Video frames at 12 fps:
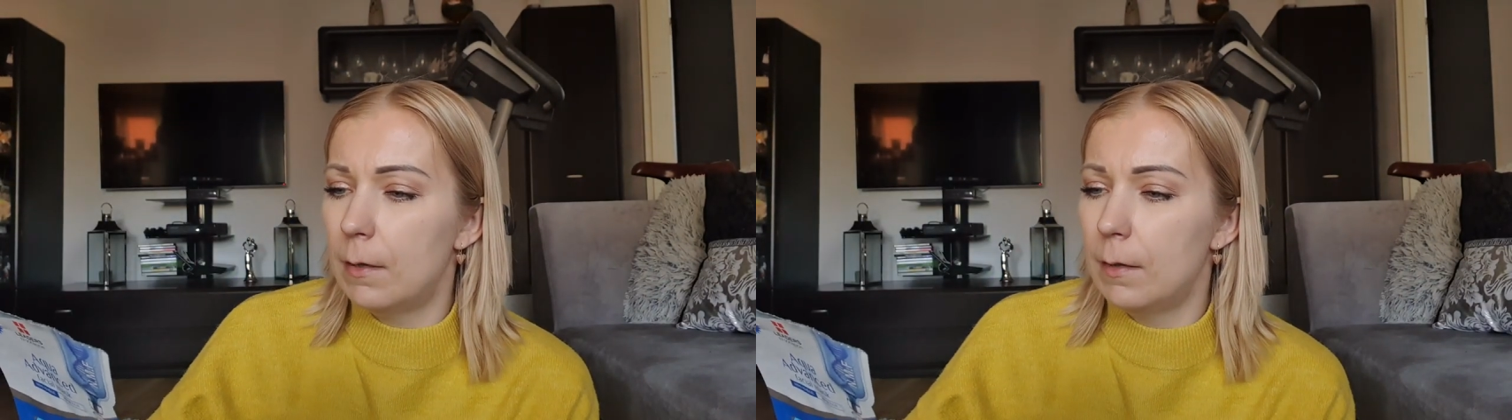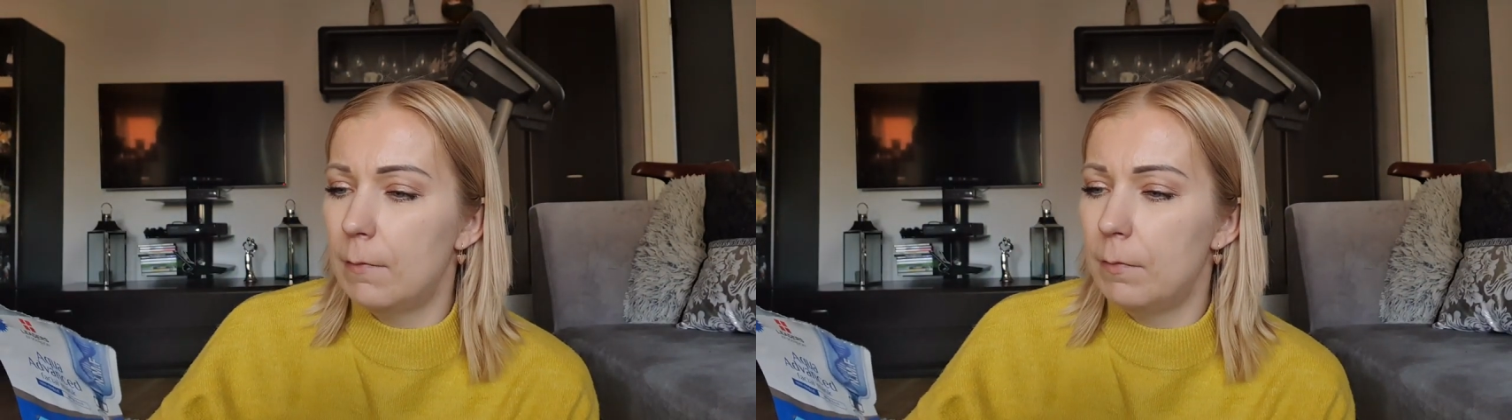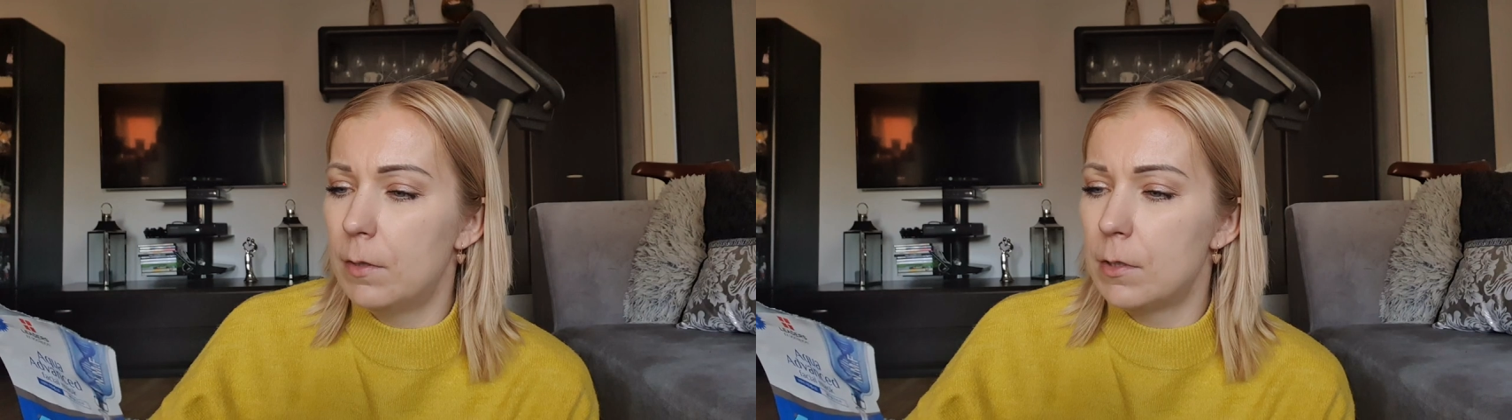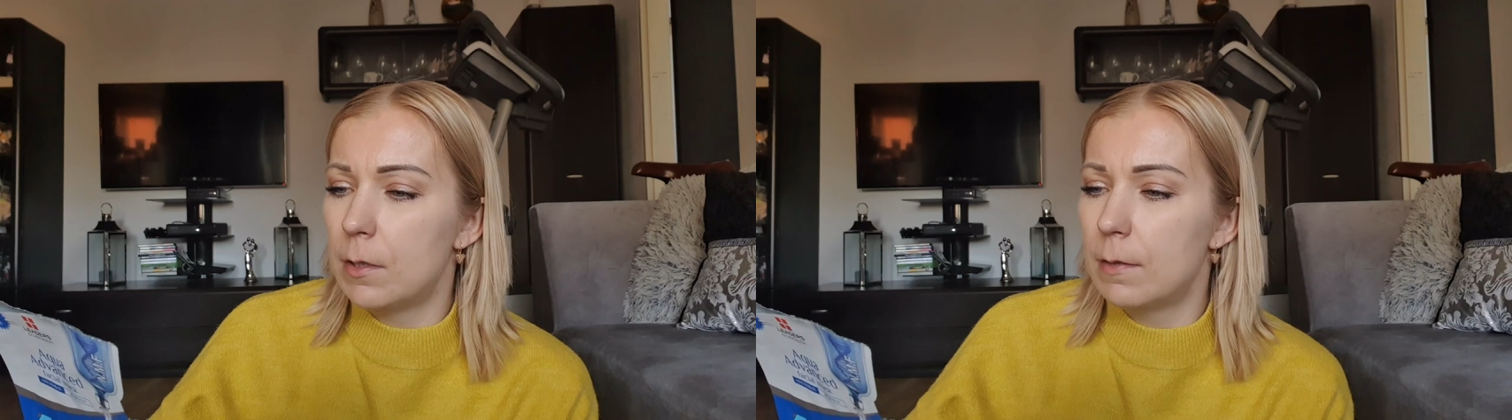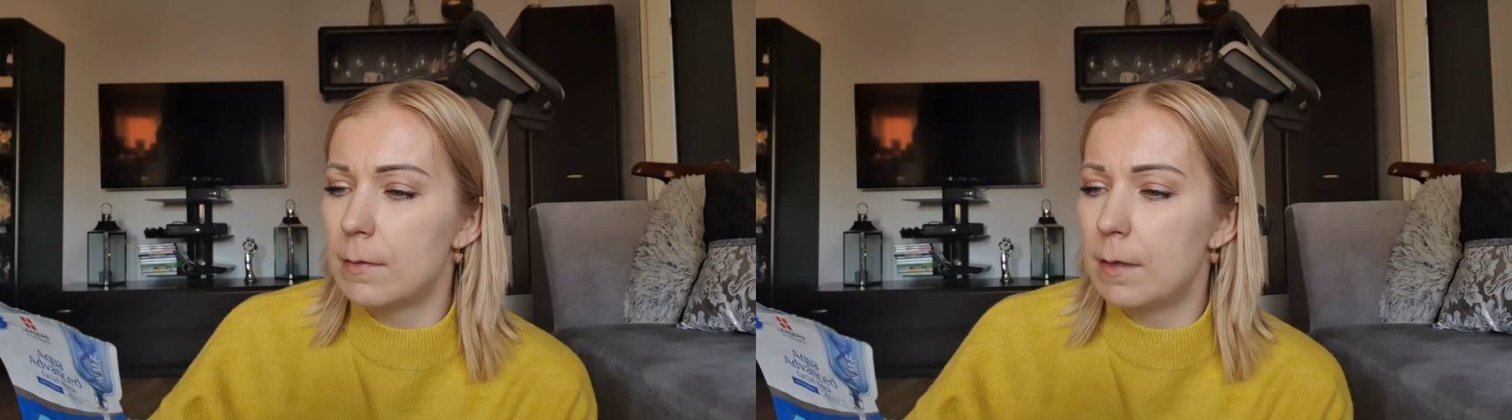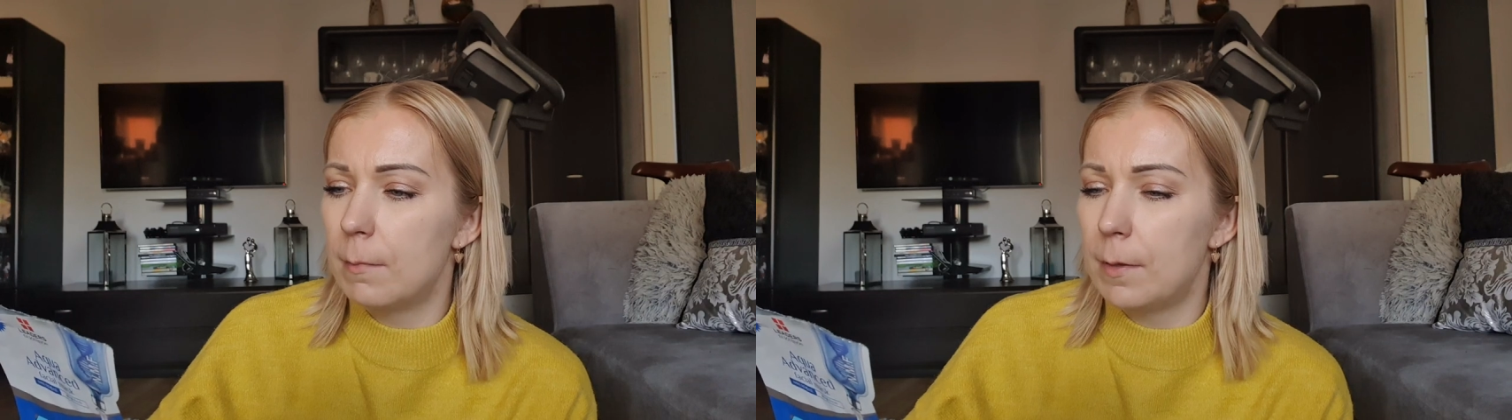
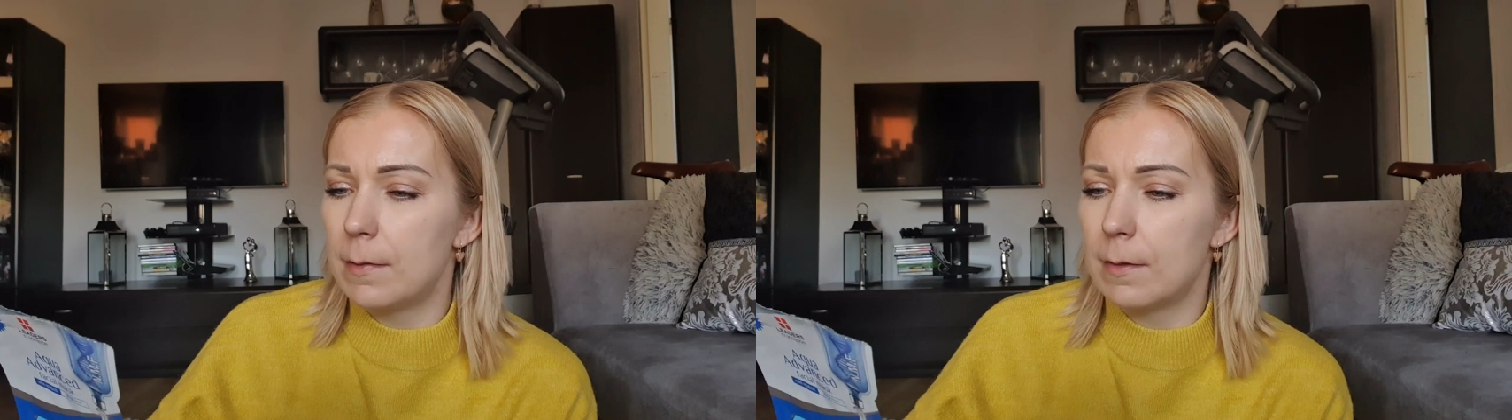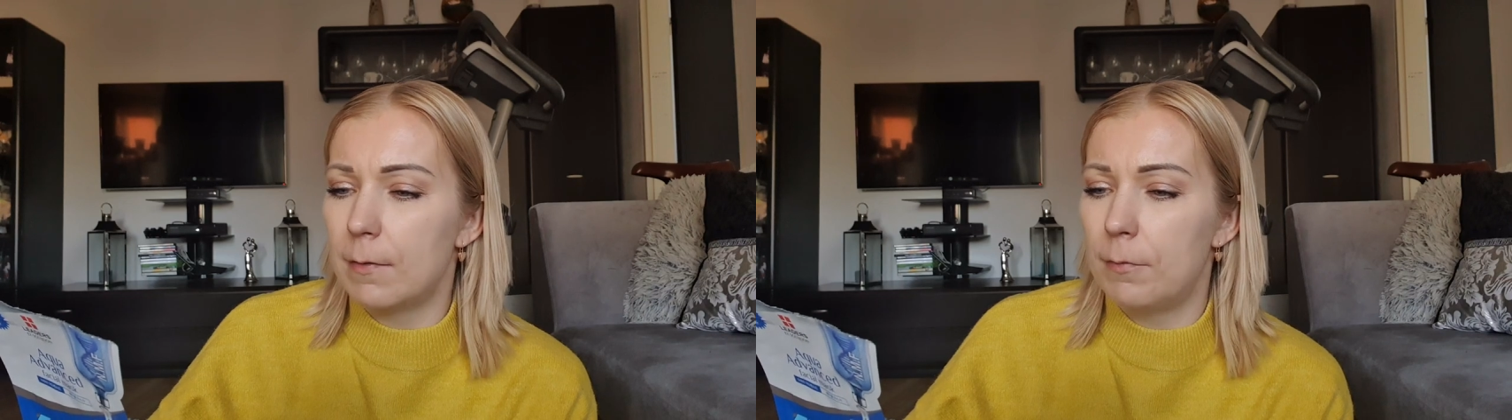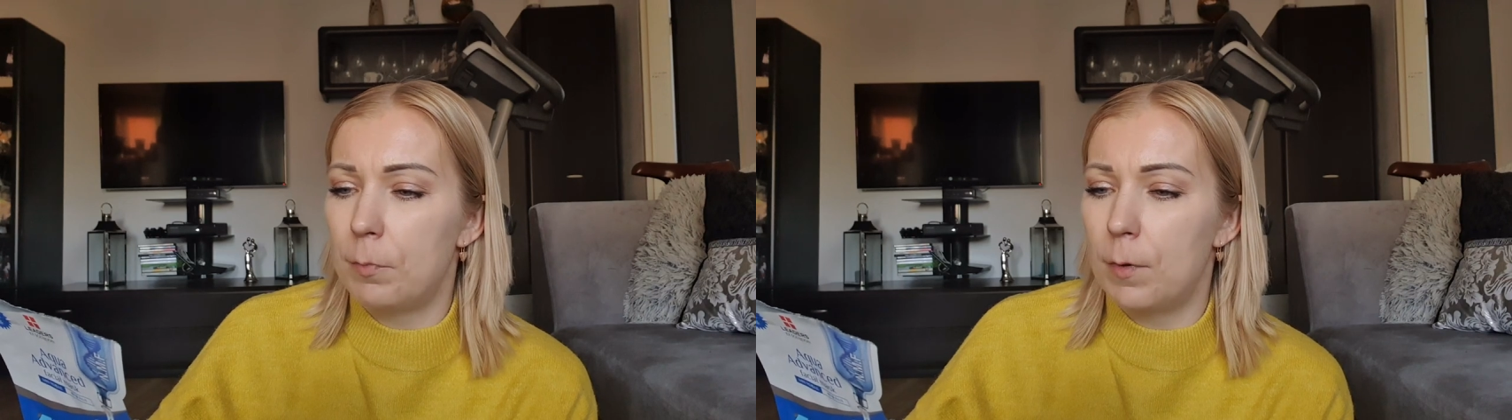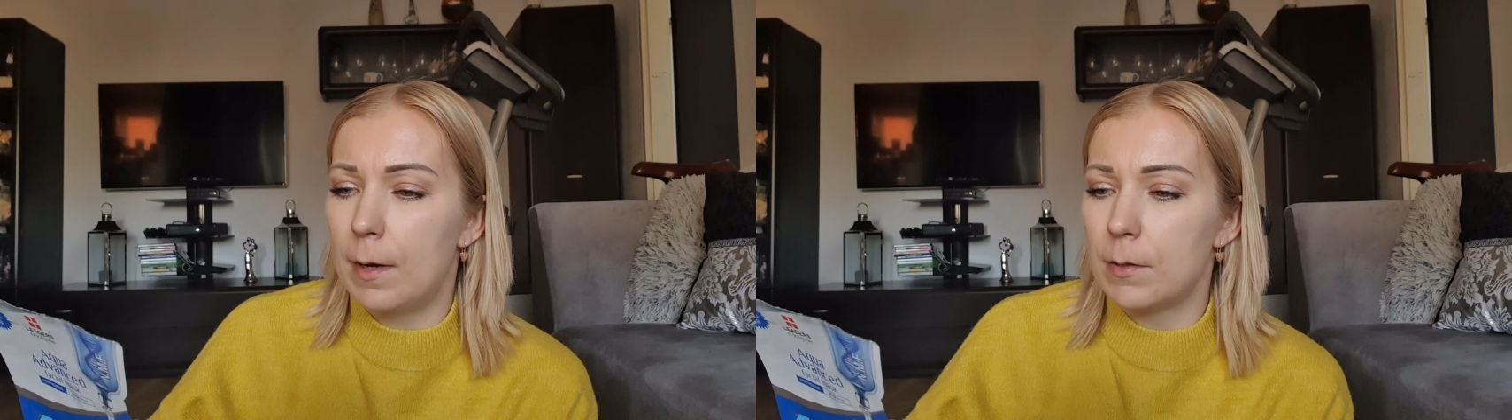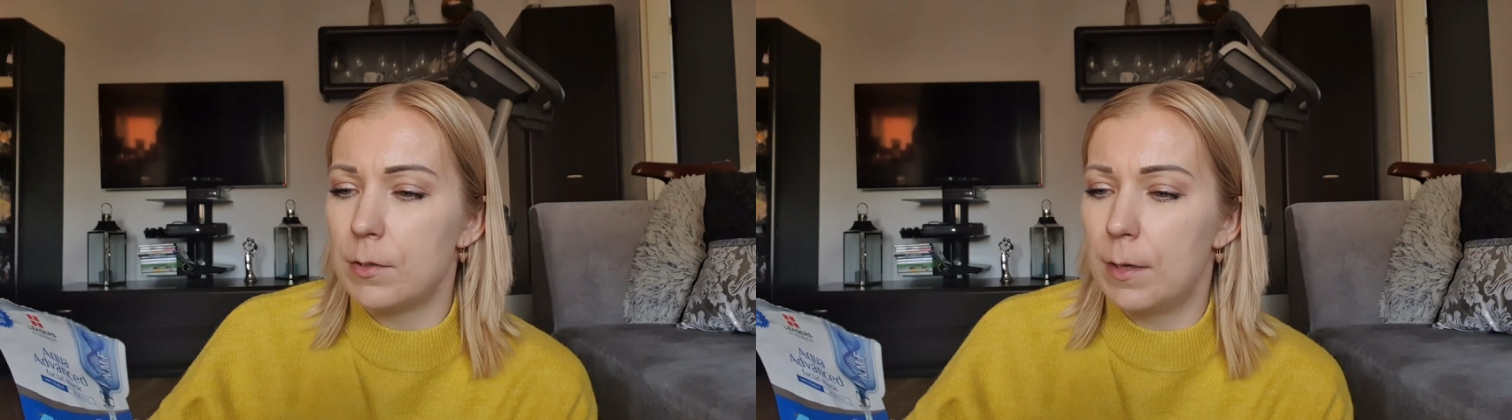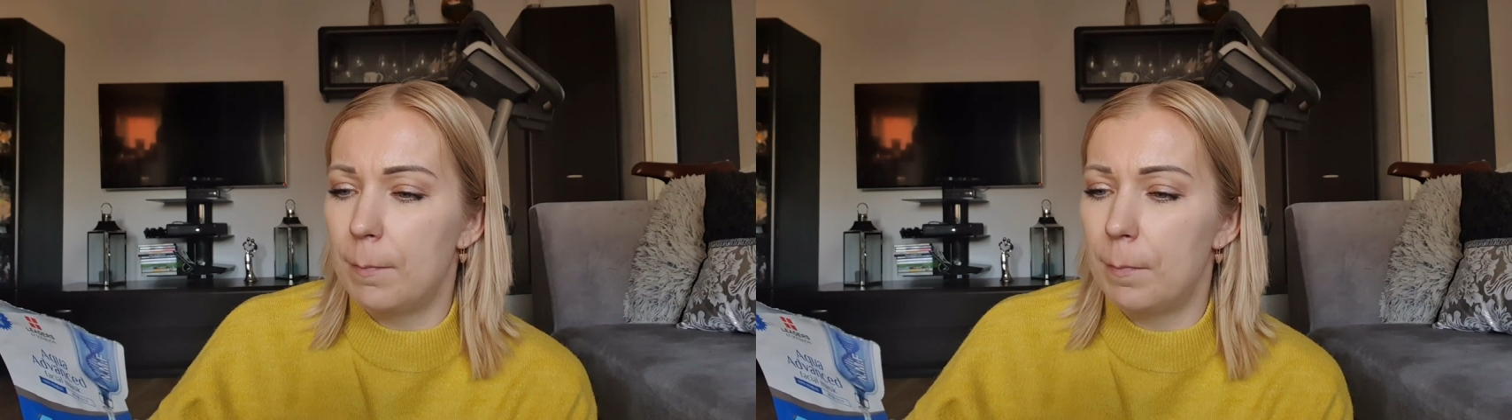nawilżająca maska w płachcie.